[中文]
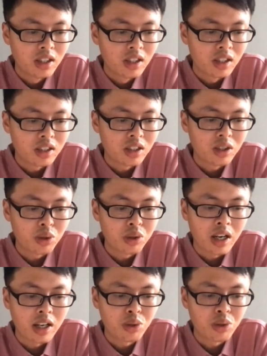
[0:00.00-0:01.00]
那这里就
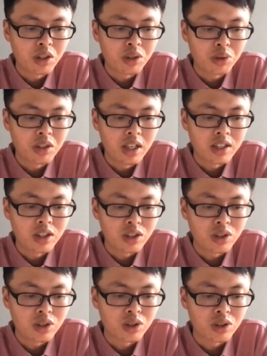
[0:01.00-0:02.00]
还需要去让
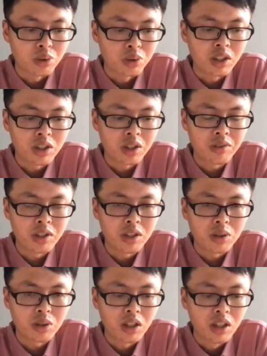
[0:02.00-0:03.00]
只读的消费